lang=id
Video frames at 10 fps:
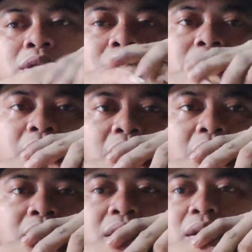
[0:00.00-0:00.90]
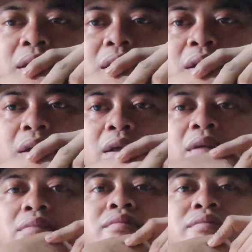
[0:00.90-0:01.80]
saya bilang gini gini, gini
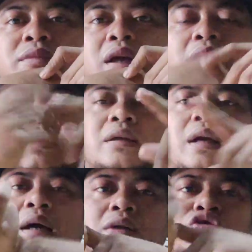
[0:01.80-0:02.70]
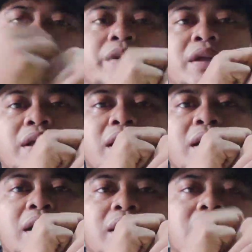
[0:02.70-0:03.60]
katanya ah, supirnya
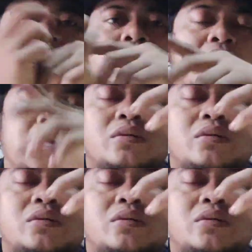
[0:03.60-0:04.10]
lah inilah